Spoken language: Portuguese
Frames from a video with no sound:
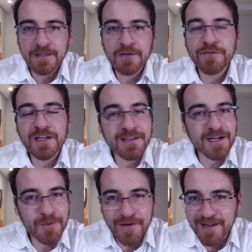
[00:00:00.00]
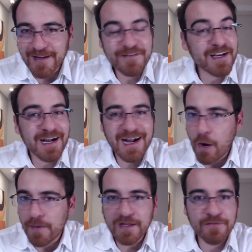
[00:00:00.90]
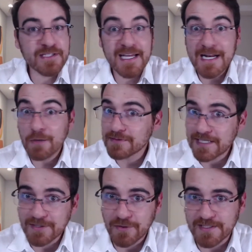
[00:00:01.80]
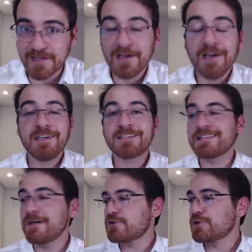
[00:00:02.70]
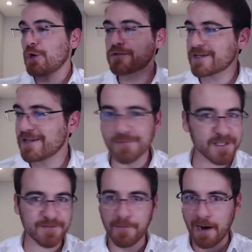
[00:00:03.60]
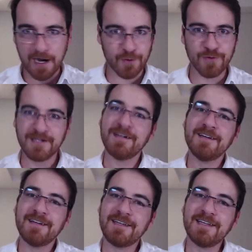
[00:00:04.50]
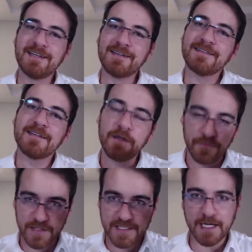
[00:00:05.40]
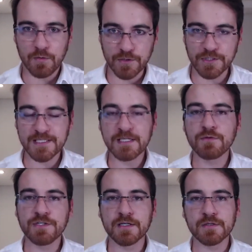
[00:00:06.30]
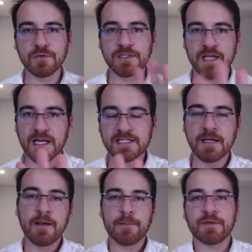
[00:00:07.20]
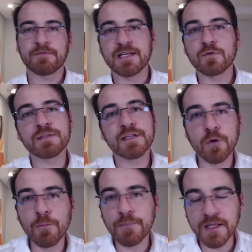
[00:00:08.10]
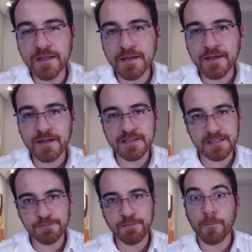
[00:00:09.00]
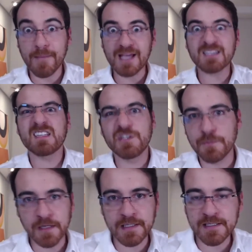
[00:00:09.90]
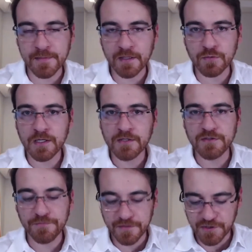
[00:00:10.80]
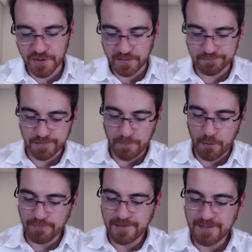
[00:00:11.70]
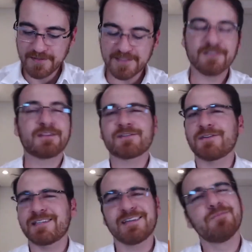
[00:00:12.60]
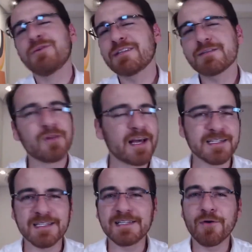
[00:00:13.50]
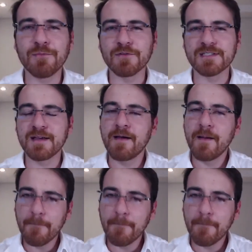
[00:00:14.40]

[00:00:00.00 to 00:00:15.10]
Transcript: então fica tranquila, fica calma que você não está sozinha. Estamos todos aqui no mesmo barco e eu vou ensinar hoje cinco dicas cruciais para você conseguir cumprir essas promessas de emagrecimento de fim de ano, tá bom? Você não está sozinha. Muitas mulheres, assim como você,